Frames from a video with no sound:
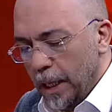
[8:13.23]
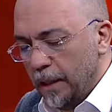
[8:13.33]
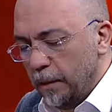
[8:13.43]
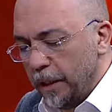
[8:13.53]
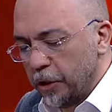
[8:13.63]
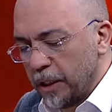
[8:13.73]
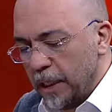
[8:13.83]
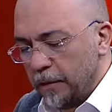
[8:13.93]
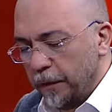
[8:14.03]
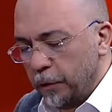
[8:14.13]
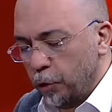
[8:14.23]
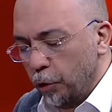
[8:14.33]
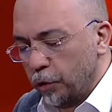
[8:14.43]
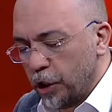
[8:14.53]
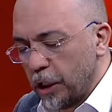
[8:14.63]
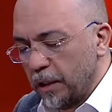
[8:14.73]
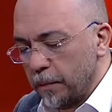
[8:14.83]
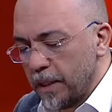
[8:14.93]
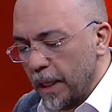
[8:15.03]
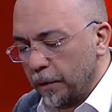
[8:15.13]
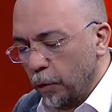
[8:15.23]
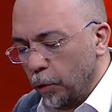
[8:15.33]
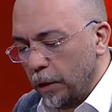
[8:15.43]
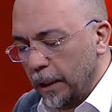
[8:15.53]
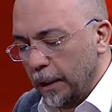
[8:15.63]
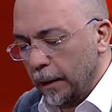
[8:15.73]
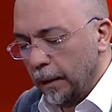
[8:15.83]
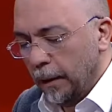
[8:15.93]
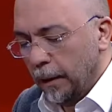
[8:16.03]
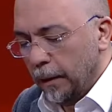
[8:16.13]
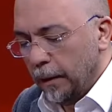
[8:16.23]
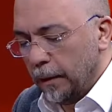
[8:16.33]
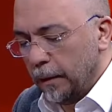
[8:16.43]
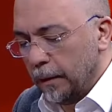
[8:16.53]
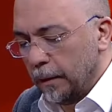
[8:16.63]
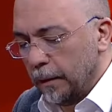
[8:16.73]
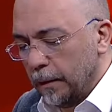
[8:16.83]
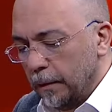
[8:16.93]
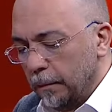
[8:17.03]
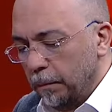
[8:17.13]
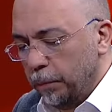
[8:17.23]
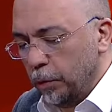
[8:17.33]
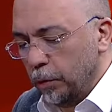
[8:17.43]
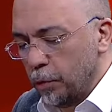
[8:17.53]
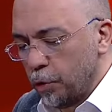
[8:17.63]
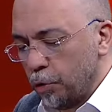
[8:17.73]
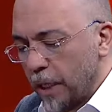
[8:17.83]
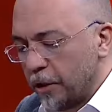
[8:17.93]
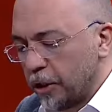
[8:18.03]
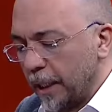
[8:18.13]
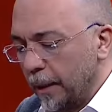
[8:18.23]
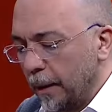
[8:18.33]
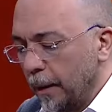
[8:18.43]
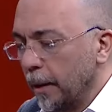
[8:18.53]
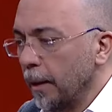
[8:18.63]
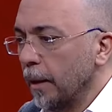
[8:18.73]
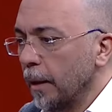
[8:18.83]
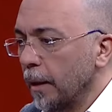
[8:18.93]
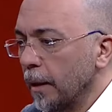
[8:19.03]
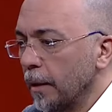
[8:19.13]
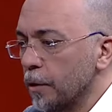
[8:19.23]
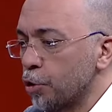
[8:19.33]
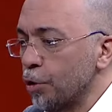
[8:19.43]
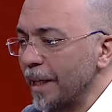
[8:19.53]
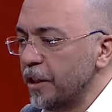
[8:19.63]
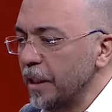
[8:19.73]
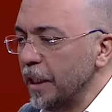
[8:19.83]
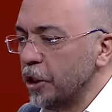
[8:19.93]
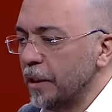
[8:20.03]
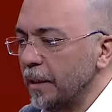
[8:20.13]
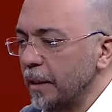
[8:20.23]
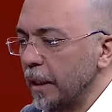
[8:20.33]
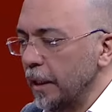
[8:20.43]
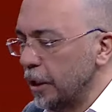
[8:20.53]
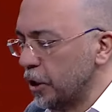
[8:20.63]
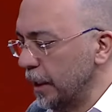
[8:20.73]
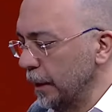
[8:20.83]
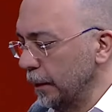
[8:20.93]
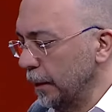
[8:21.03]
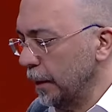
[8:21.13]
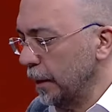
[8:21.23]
55 red ve 4 çekimser oyla e, bu evet. süreçte sürecin işlediğine ilişkin